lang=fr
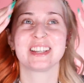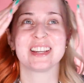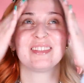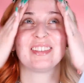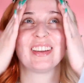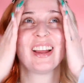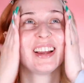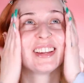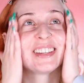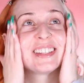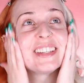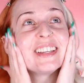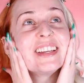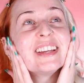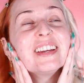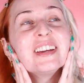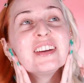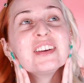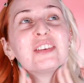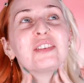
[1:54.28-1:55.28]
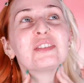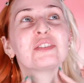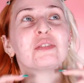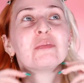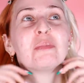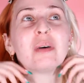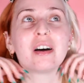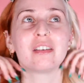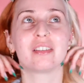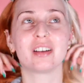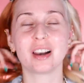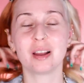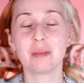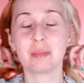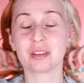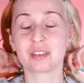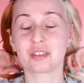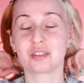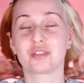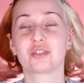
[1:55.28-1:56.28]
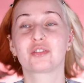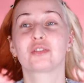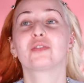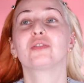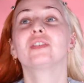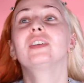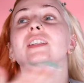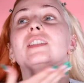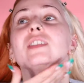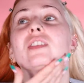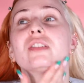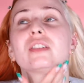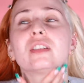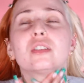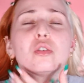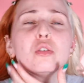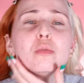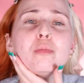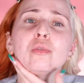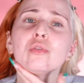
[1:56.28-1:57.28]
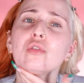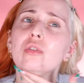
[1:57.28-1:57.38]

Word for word: j'avais acheté ce parfum là parce que je trouvais qu'il sentait trop bon.